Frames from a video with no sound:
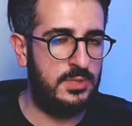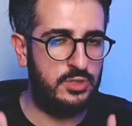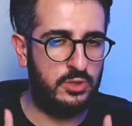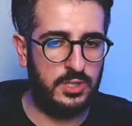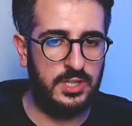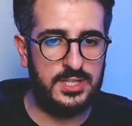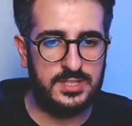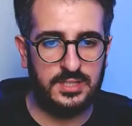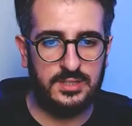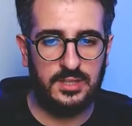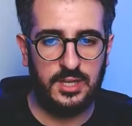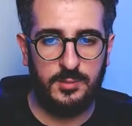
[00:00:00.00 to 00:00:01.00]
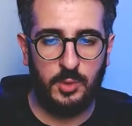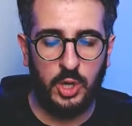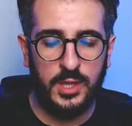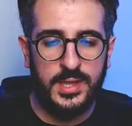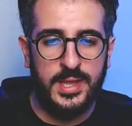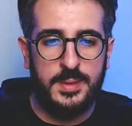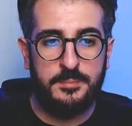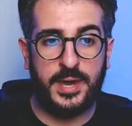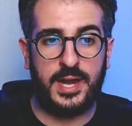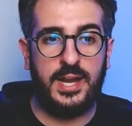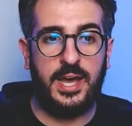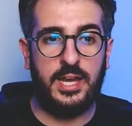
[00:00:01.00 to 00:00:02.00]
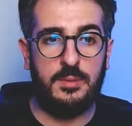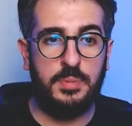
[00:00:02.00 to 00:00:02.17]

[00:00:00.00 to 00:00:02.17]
giorni ne sentiremo parlare.